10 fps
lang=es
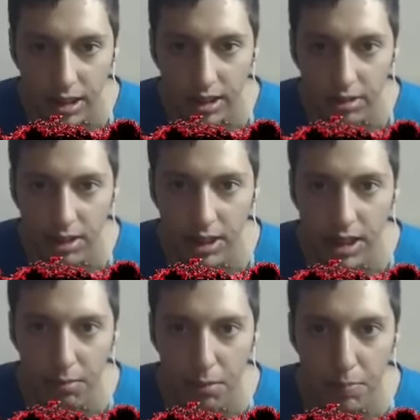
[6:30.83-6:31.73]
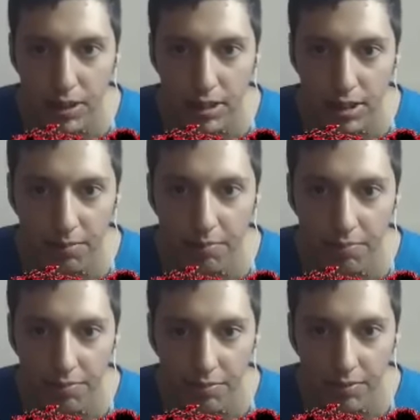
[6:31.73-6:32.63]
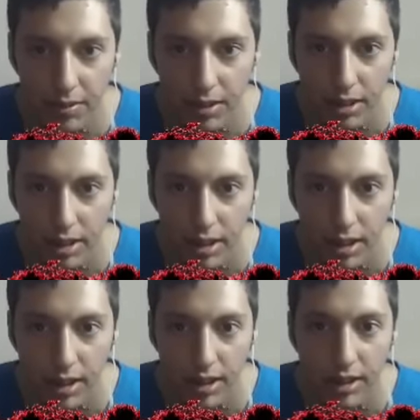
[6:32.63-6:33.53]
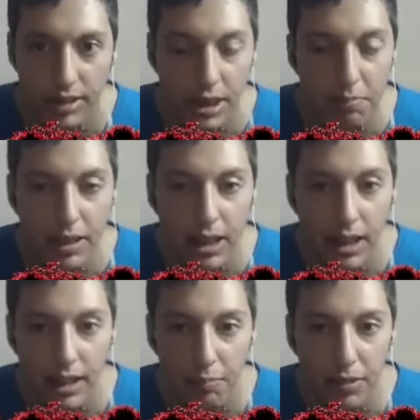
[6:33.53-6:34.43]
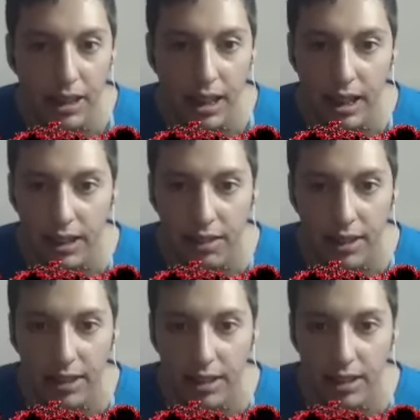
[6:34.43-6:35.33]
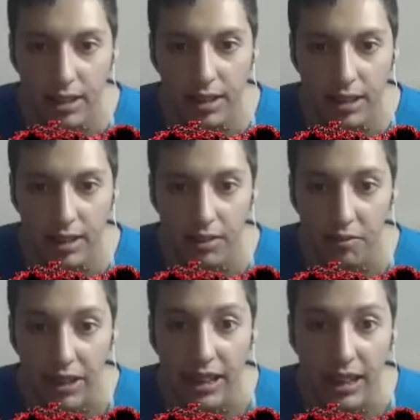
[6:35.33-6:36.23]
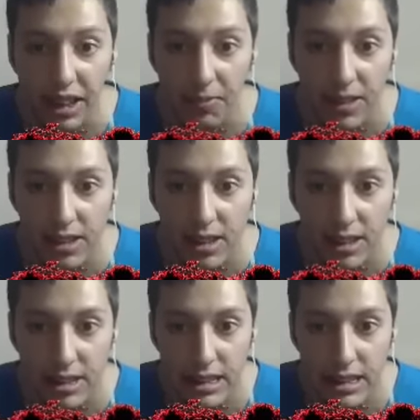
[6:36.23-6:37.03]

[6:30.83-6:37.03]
No hay nada más parece. Siempre después de cada nivel vienen jefes, así que